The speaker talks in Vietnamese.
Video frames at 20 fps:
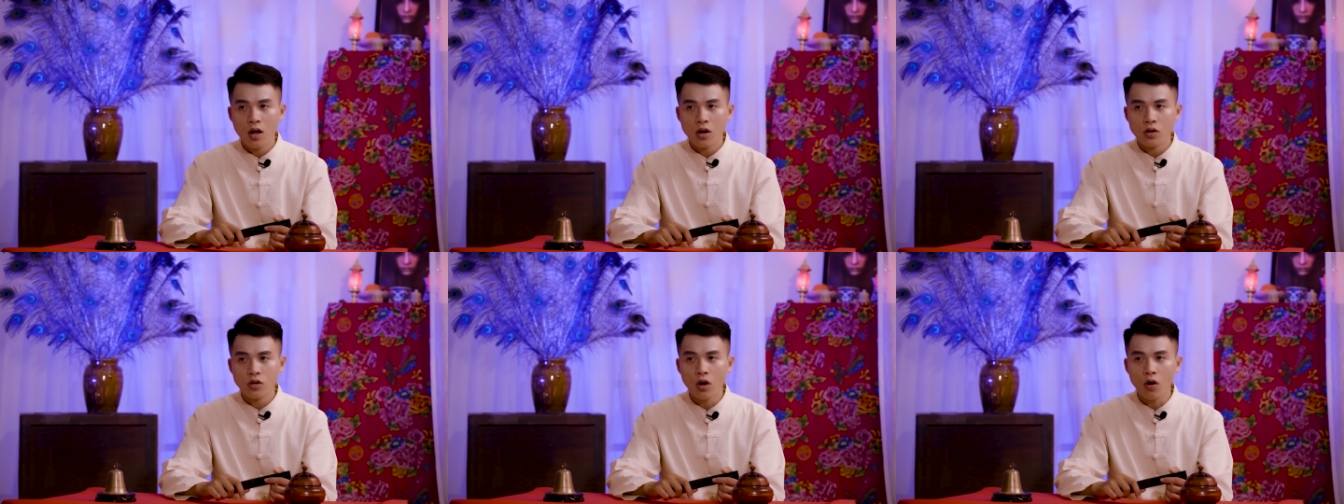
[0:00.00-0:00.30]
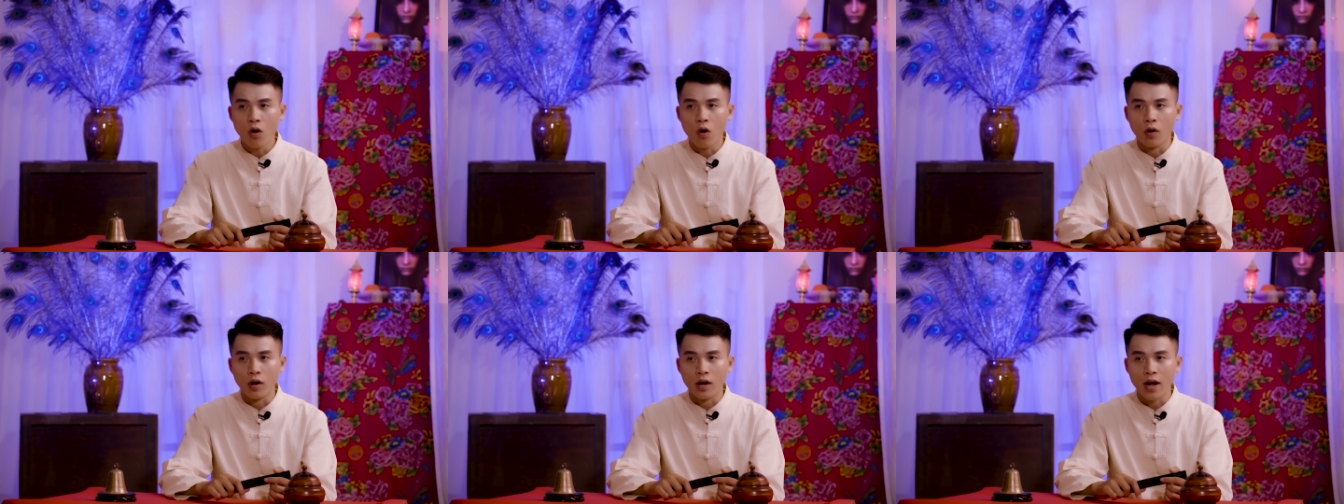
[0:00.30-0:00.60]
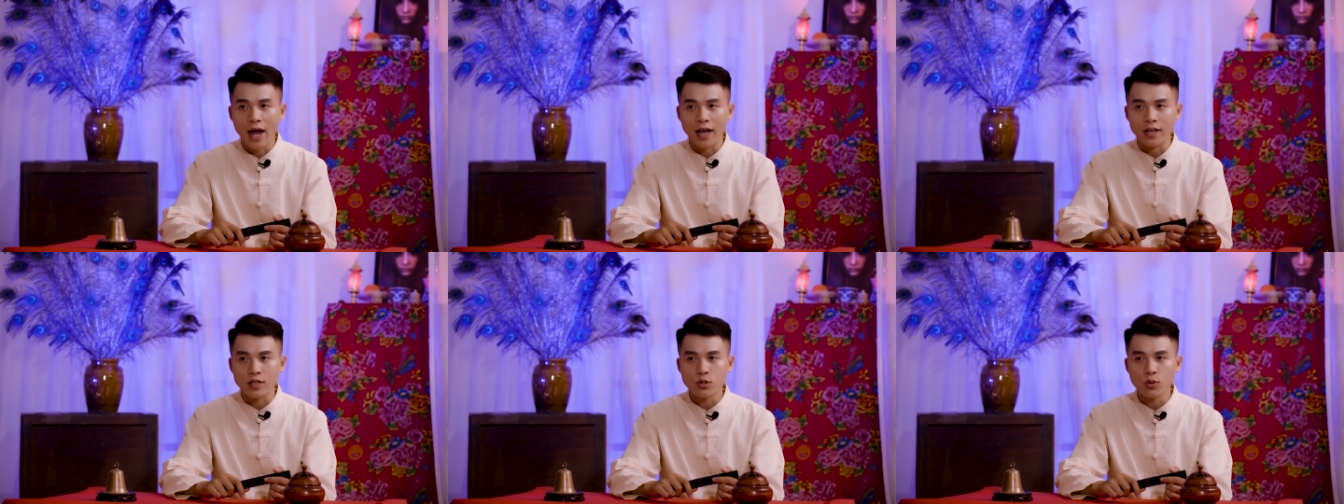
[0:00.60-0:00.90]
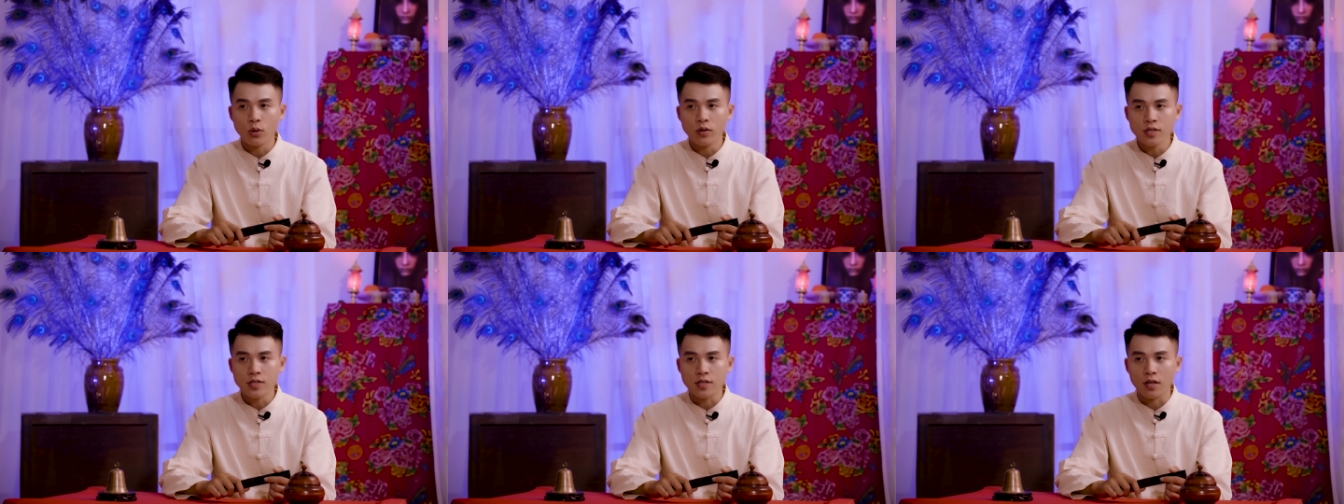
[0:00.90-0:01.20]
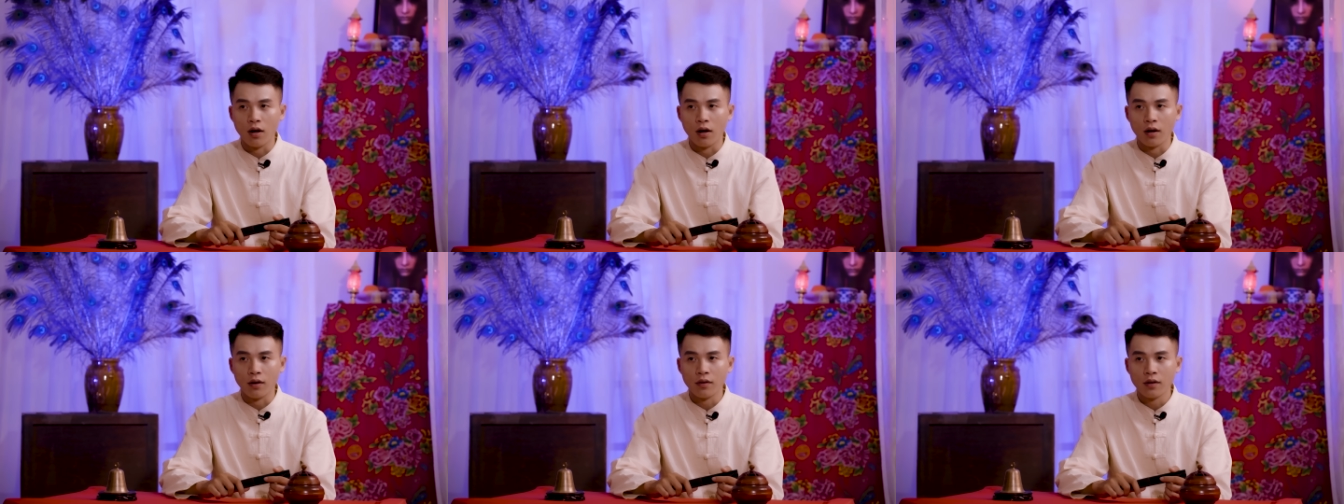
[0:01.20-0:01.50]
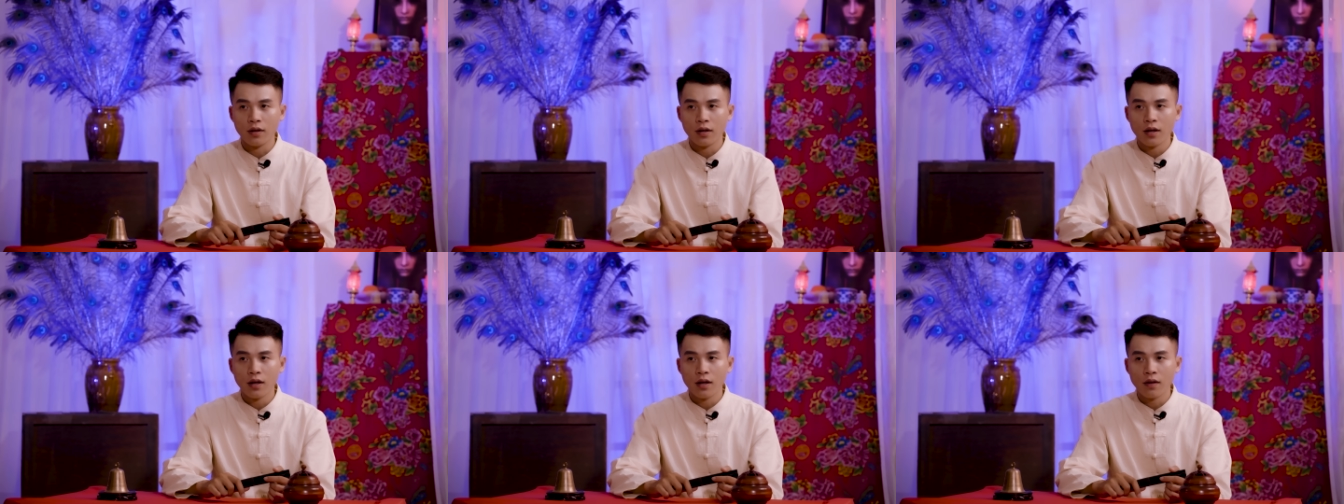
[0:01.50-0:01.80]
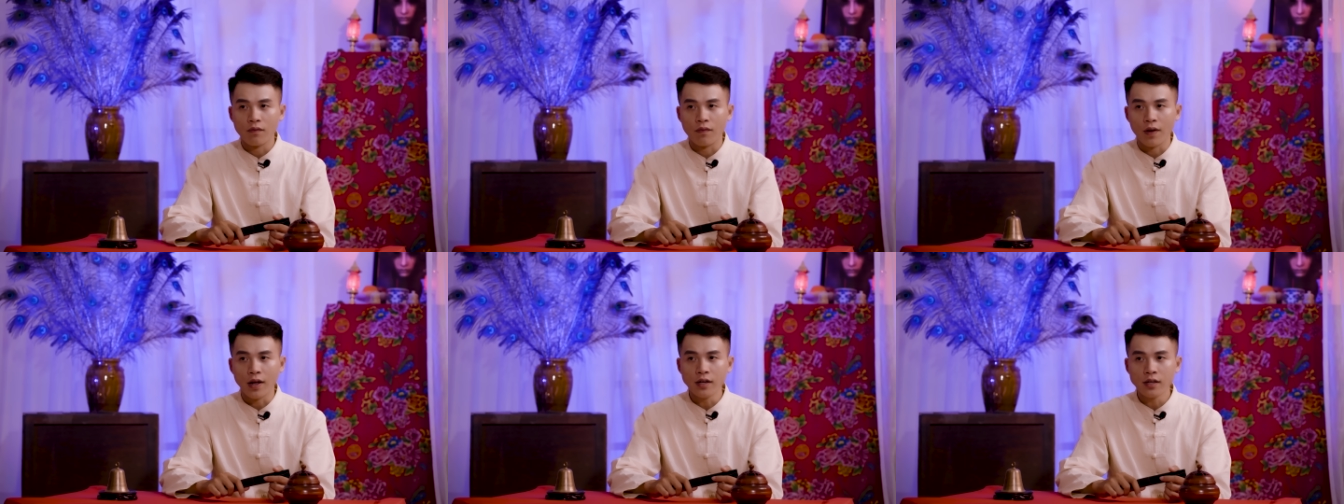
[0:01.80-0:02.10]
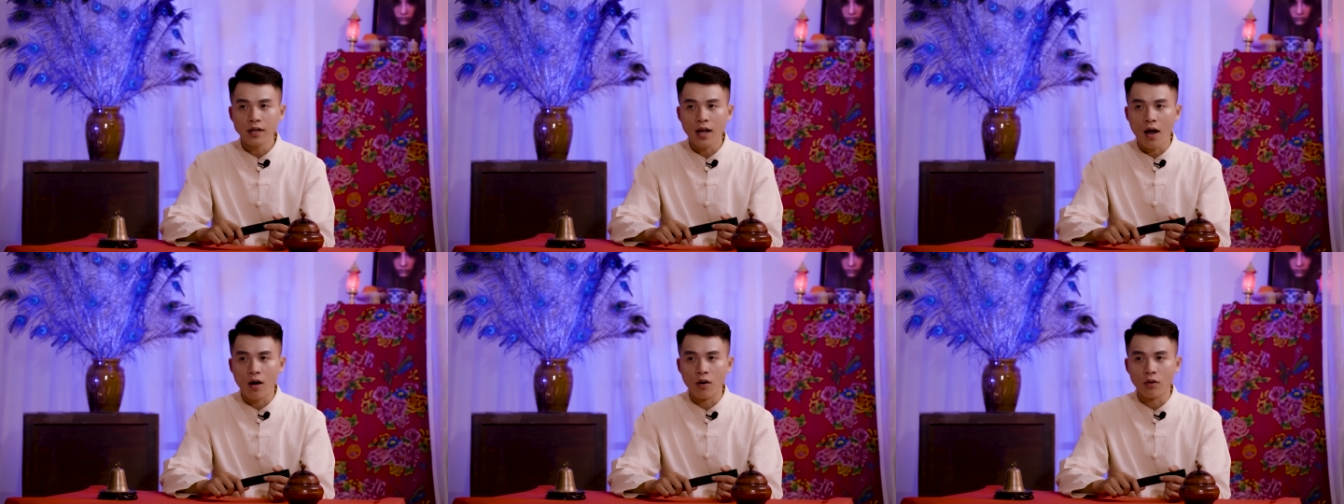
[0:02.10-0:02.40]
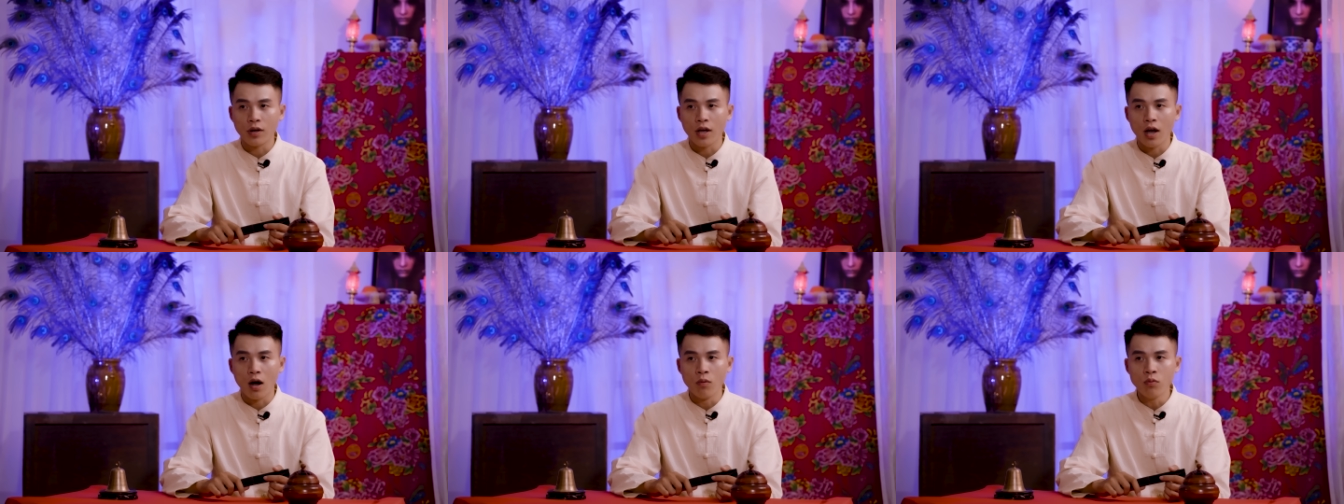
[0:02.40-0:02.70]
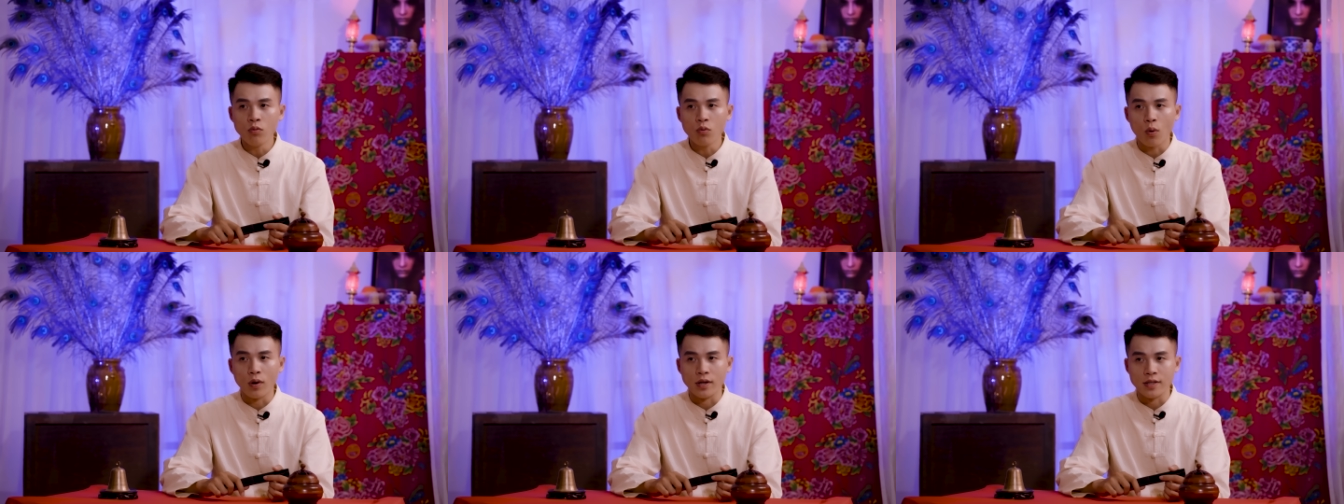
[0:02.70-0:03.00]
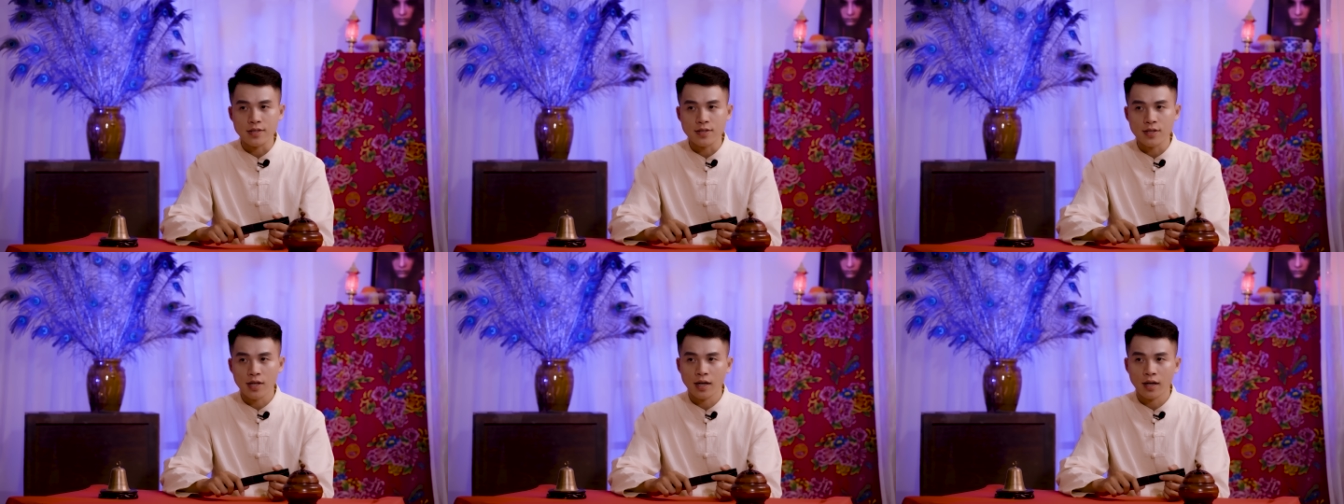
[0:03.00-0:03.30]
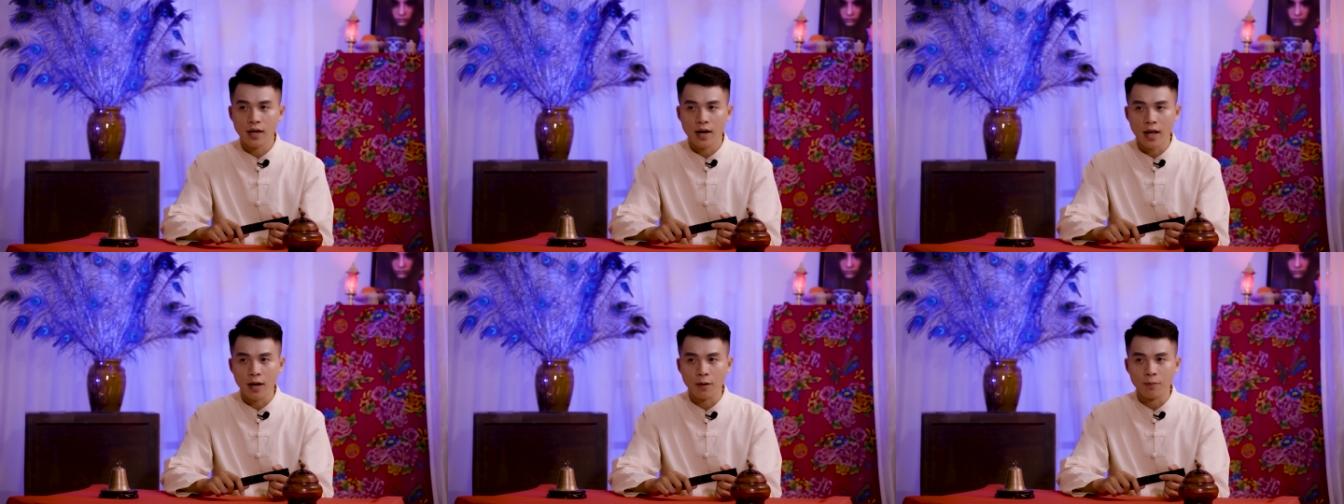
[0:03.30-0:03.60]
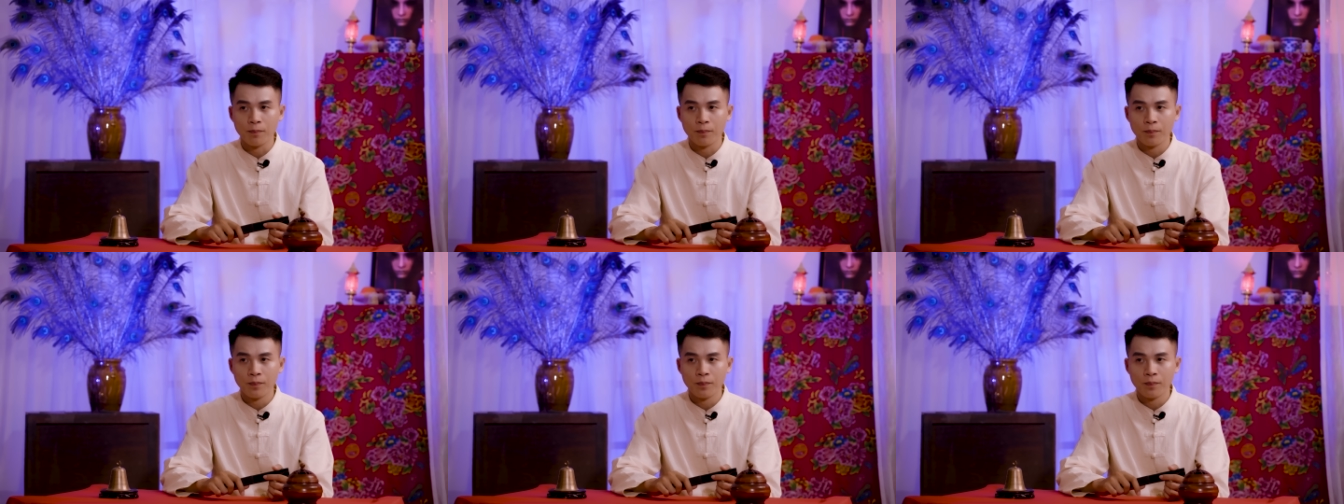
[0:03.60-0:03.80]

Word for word: Nó ngồi lại xuống giường, vén cao cái ống quần jean lên